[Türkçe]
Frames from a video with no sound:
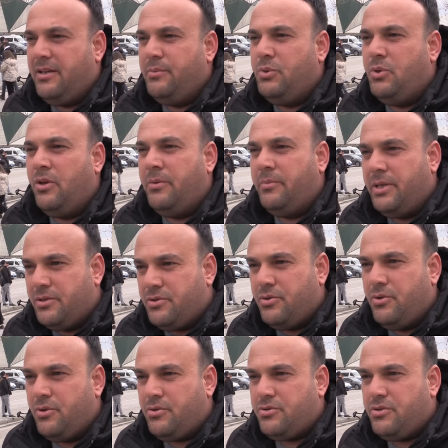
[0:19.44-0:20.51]
iyi bir dönem
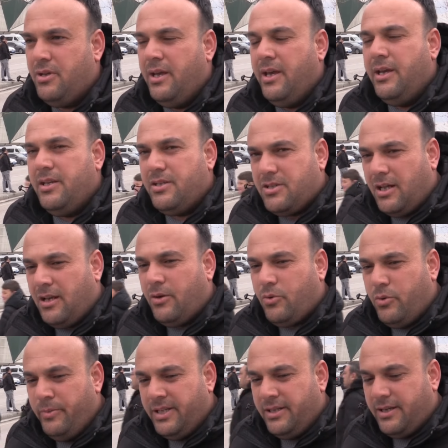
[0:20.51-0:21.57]
geçiriyoruz. İnşallah
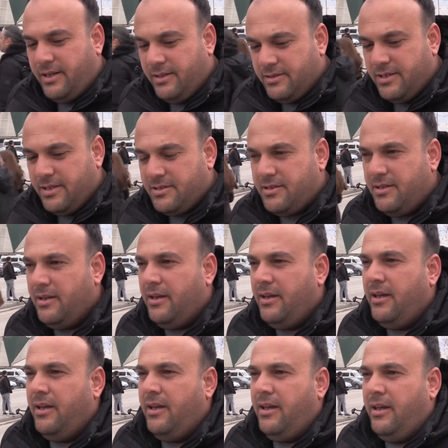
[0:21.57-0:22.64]
kümede kalacağız.
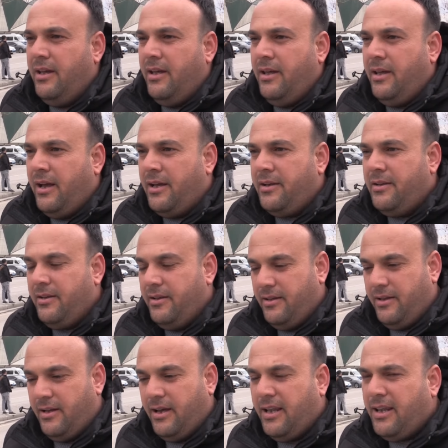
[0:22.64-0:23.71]
Yani
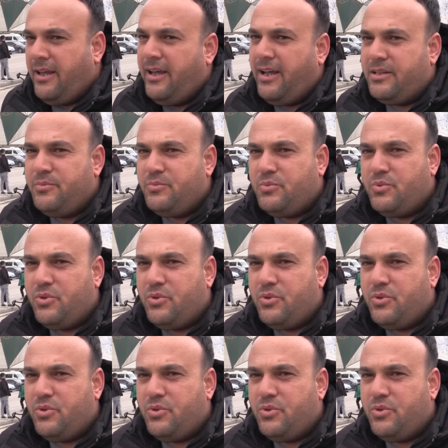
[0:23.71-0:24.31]
Allah yardımcımız